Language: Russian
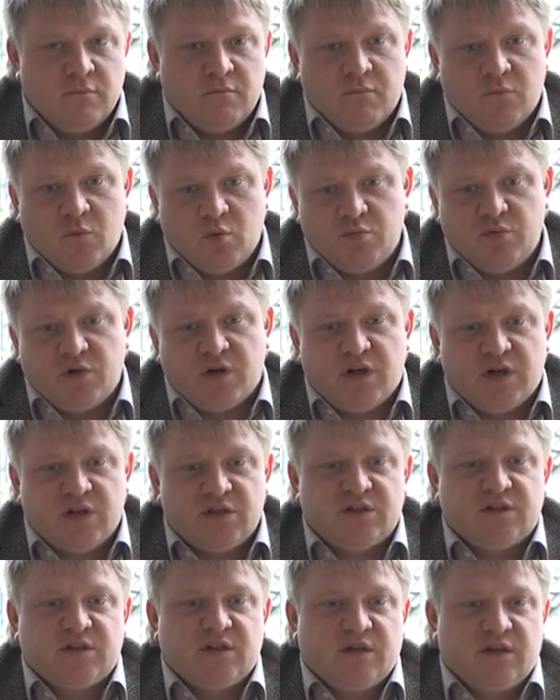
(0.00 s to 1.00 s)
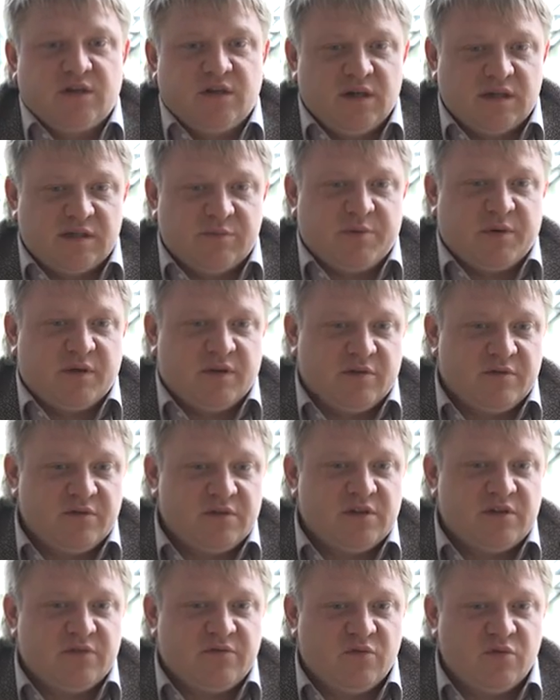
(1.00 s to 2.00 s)
Ну, мне кажется, экспорт
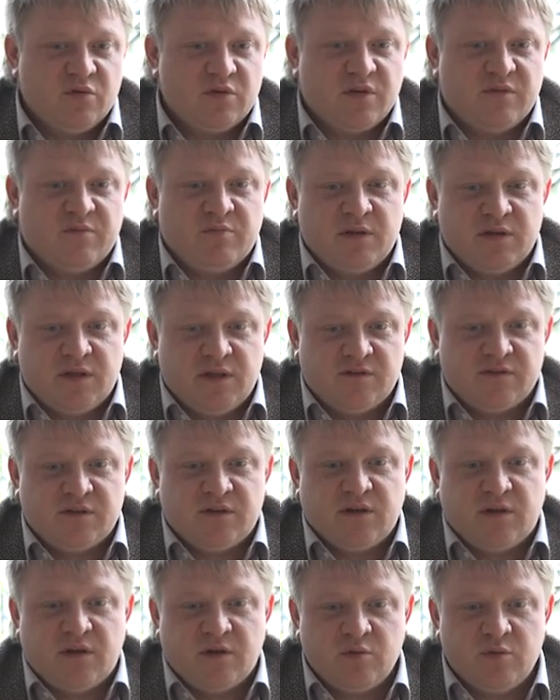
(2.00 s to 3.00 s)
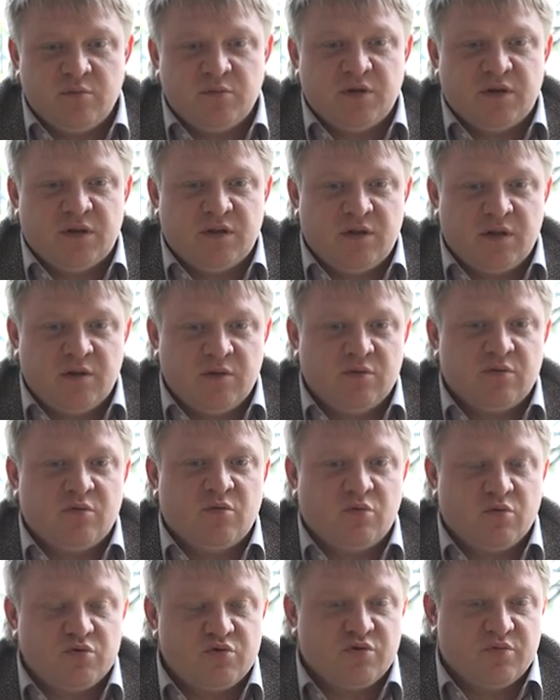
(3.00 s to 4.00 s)
овощей и фруктов молдавской экономике дает
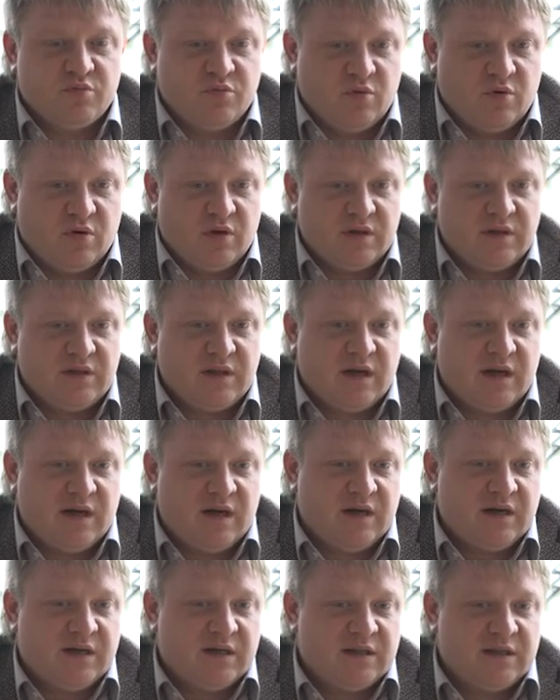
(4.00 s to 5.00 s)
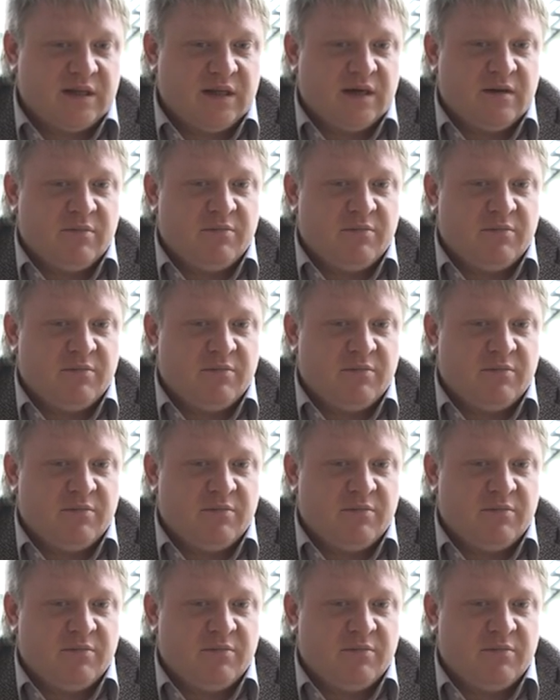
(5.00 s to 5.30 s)
очень много, так как это